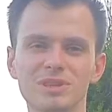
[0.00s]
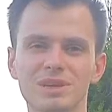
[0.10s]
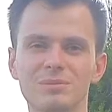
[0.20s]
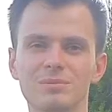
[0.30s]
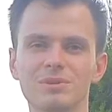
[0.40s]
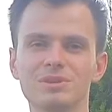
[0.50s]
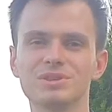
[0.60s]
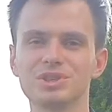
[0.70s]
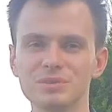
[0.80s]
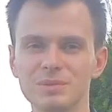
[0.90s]
takim
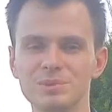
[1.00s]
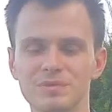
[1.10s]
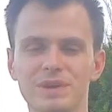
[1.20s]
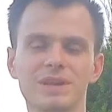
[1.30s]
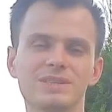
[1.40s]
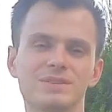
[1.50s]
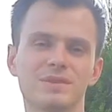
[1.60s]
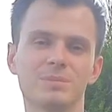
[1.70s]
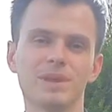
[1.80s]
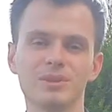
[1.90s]
żywym
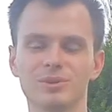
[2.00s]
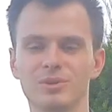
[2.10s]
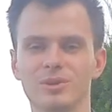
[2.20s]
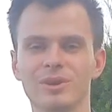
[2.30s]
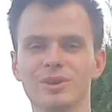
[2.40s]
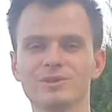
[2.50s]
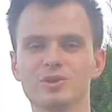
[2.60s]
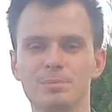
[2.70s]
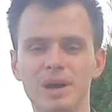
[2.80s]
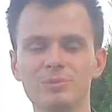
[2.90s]
świadectwem na to,
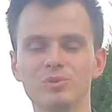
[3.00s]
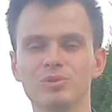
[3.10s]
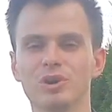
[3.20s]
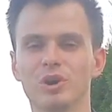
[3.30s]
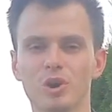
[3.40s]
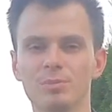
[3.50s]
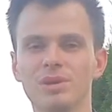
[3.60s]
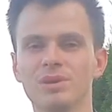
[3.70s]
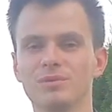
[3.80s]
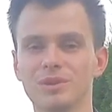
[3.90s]
co Pan Bóg
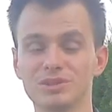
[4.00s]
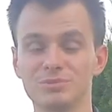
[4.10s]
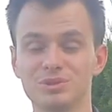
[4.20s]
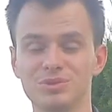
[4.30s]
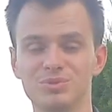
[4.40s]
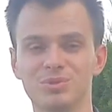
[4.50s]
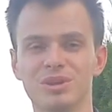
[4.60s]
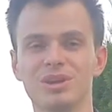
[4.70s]
robi w naszym życiu.